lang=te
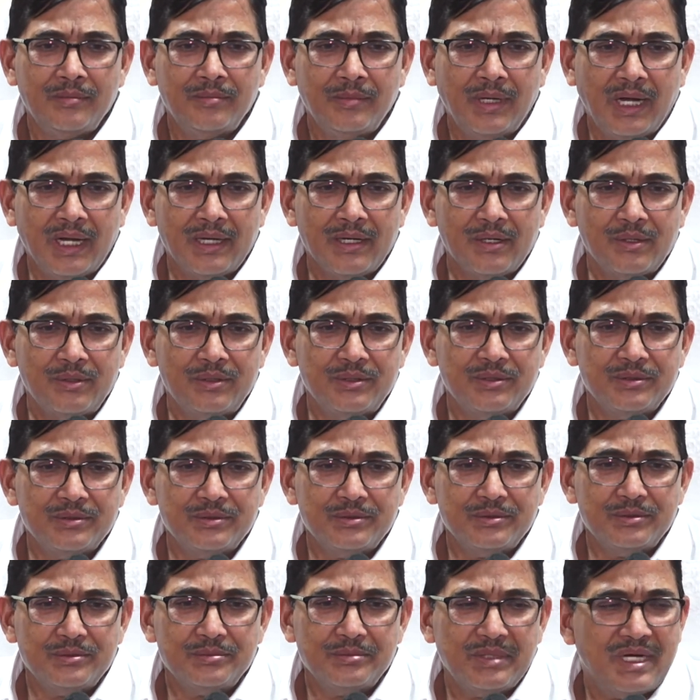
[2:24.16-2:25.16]
మానవుడు
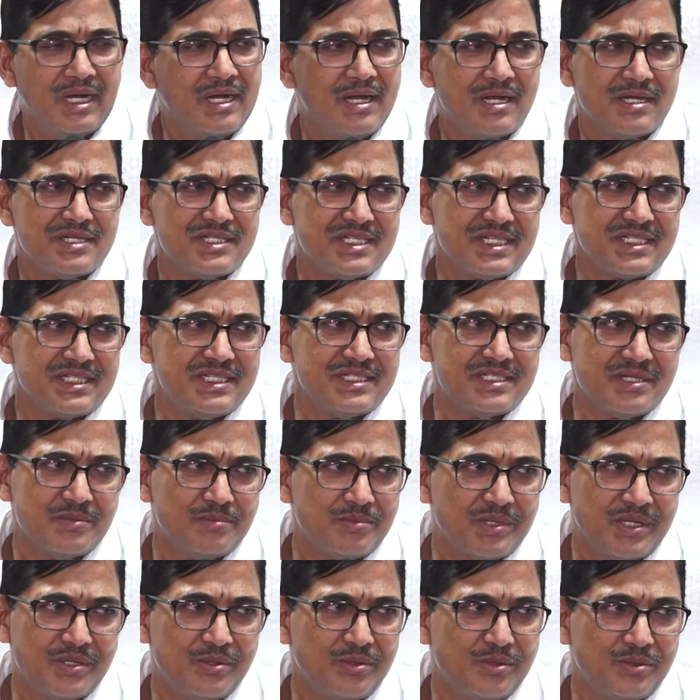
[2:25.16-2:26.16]
మహాశక్తి
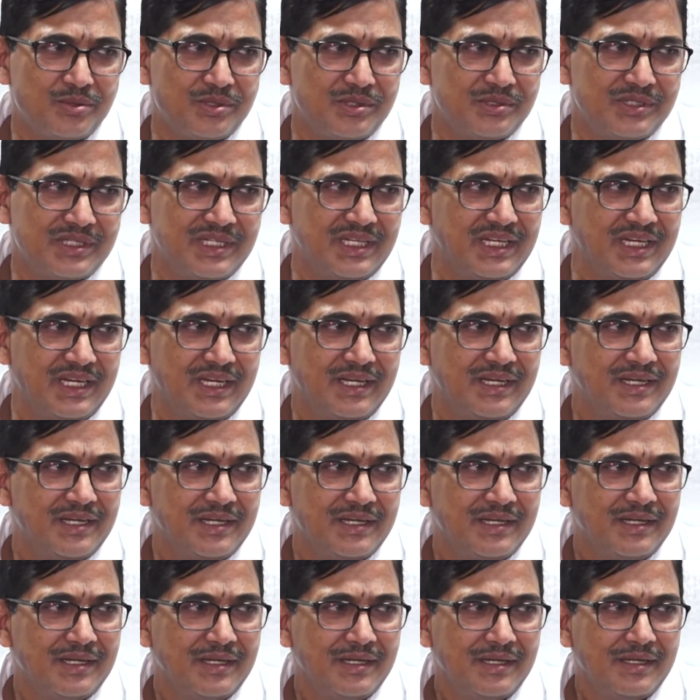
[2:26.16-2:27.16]
సంపన్నుడు అని
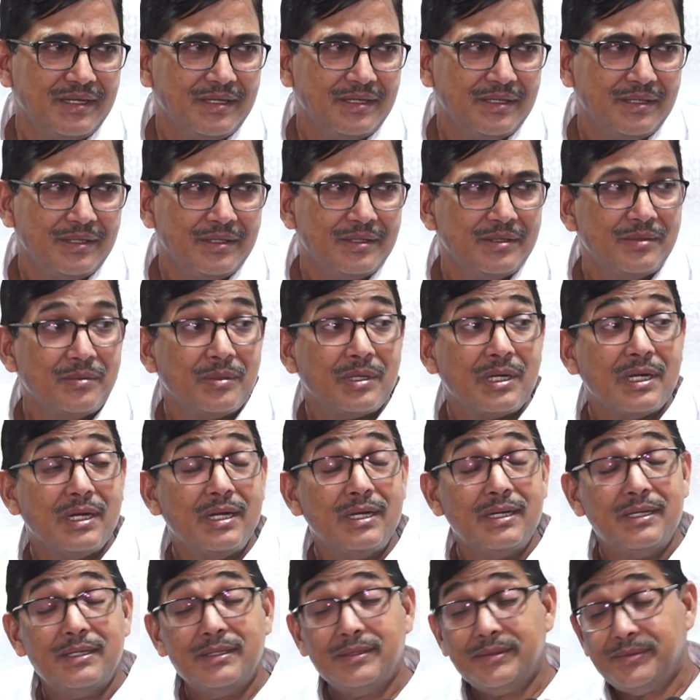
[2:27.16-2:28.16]
ఒక
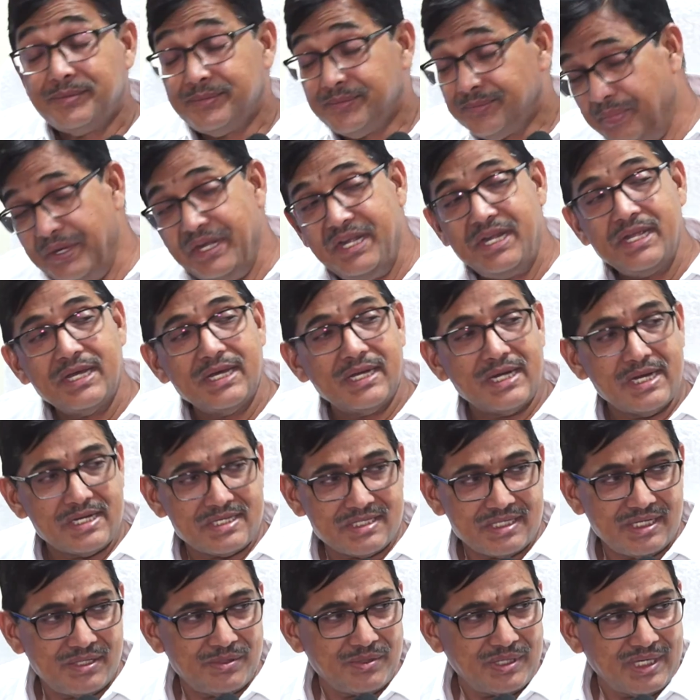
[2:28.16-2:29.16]
పీఠిక
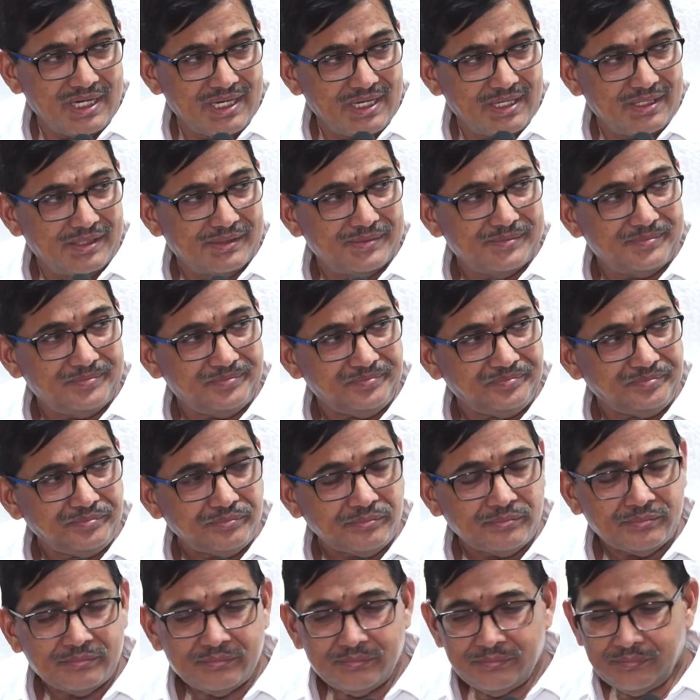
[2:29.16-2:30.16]
రాసినాడు ఒక ఆయన
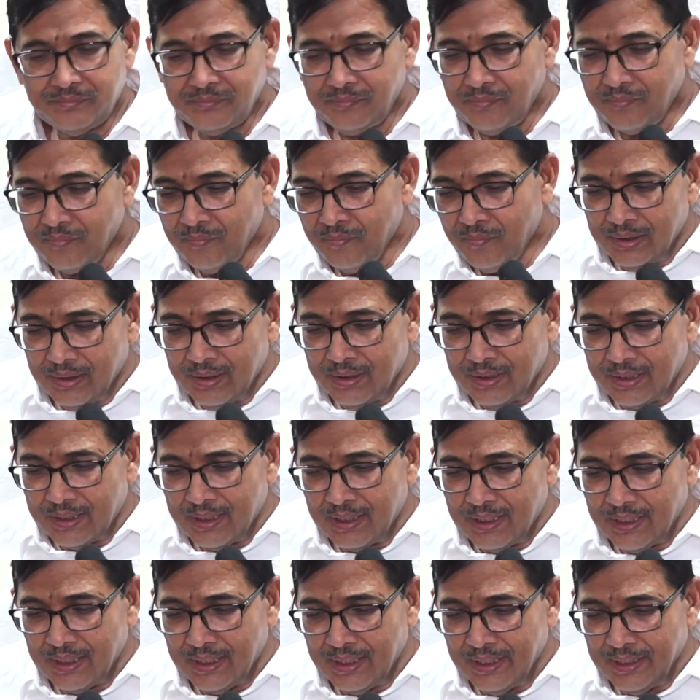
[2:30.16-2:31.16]

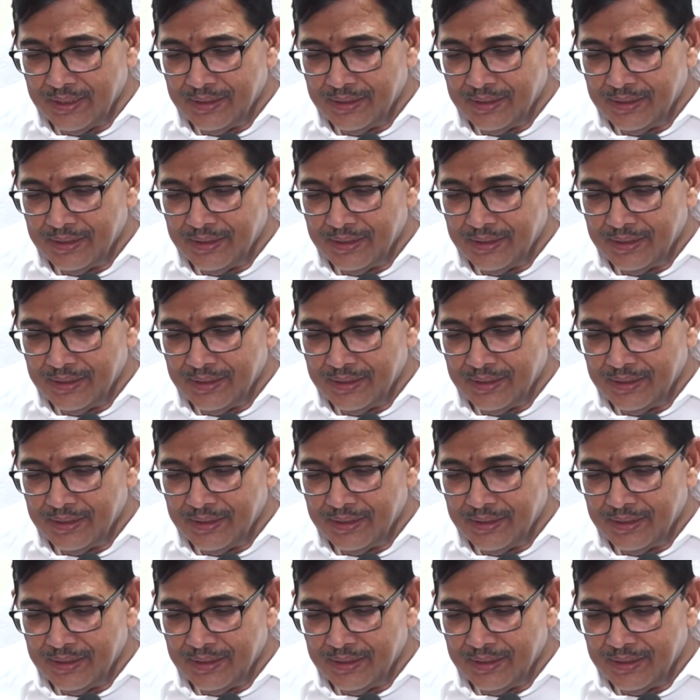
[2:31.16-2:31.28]
ఎందుకంటే